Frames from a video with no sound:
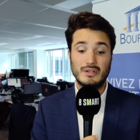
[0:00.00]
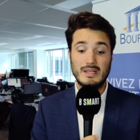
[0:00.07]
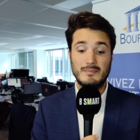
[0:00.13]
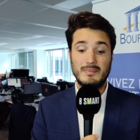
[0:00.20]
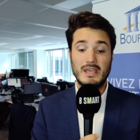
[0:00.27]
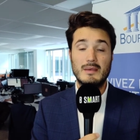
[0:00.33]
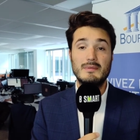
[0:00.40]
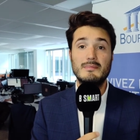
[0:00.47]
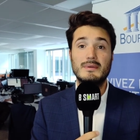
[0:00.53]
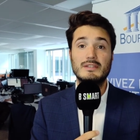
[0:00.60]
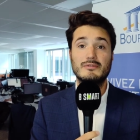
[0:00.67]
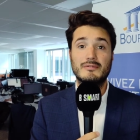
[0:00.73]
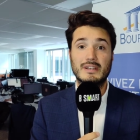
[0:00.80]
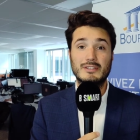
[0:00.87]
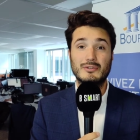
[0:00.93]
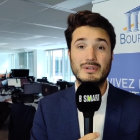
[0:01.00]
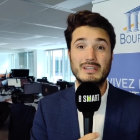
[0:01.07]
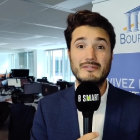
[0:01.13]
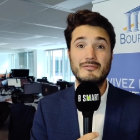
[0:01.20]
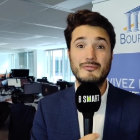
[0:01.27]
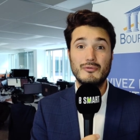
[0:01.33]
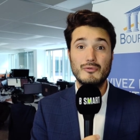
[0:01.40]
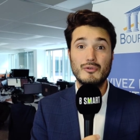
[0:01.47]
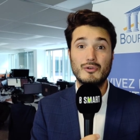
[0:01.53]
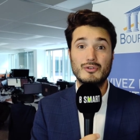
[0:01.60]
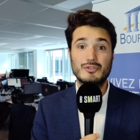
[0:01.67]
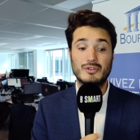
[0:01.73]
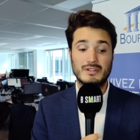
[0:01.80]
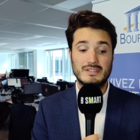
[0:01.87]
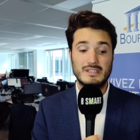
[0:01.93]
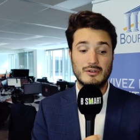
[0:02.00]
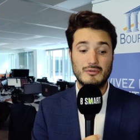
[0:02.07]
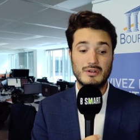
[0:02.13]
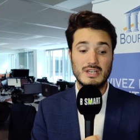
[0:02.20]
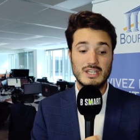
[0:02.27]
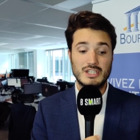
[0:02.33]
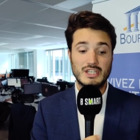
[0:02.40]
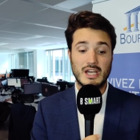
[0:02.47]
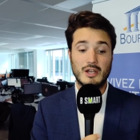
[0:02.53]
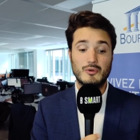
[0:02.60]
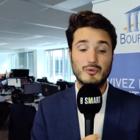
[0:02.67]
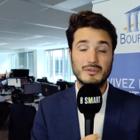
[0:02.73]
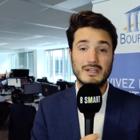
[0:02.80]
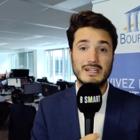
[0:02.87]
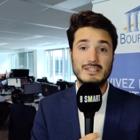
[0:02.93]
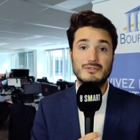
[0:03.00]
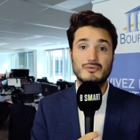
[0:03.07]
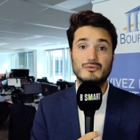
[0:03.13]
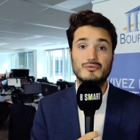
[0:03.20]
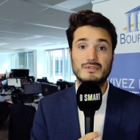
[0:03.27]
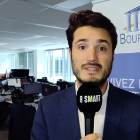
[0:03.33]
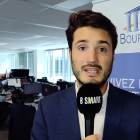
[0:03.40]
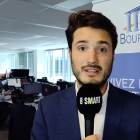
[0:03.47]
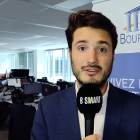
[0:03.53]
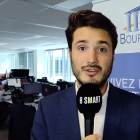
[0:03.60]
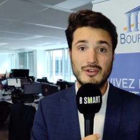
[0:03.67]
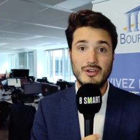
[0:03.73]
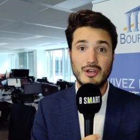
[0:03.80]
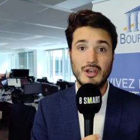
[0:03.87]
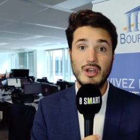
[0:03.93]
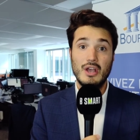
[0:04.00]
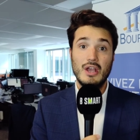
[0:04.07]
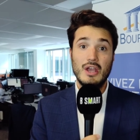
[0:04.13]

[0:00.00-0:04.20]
les PMI manufacturiers font ressortir une légère contraction du secteur.